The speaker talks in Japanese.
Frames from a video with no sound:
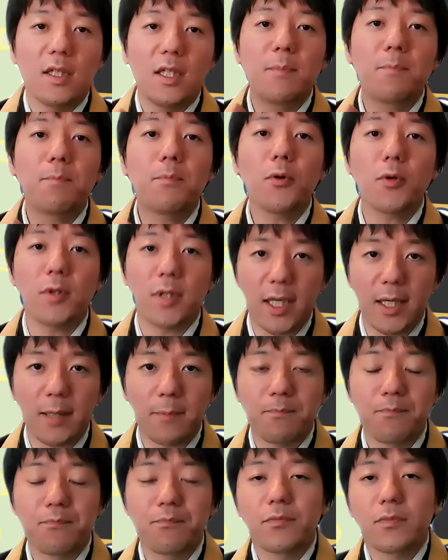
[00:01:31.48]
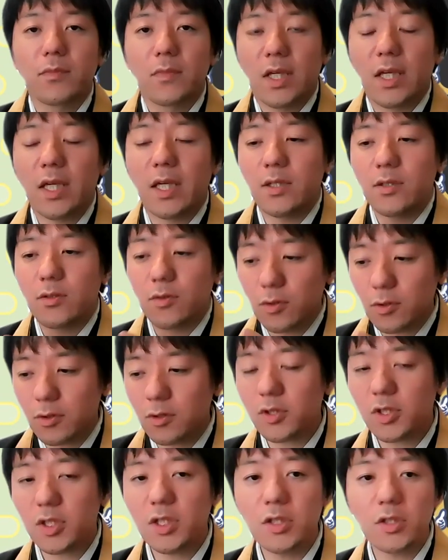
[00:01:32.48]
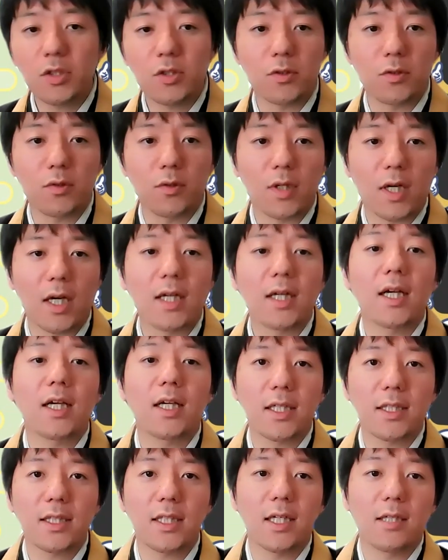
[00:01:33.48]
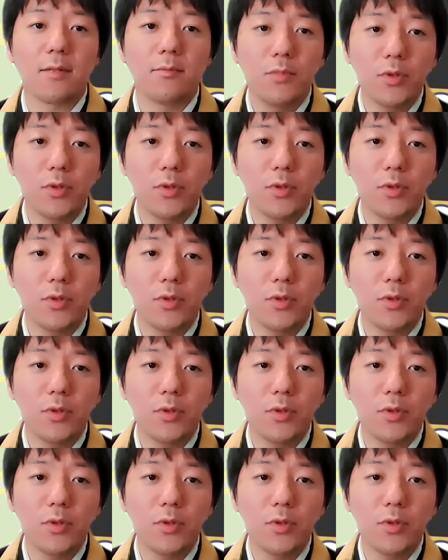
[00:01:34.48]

一方で、えー、浄土真宗の考え方、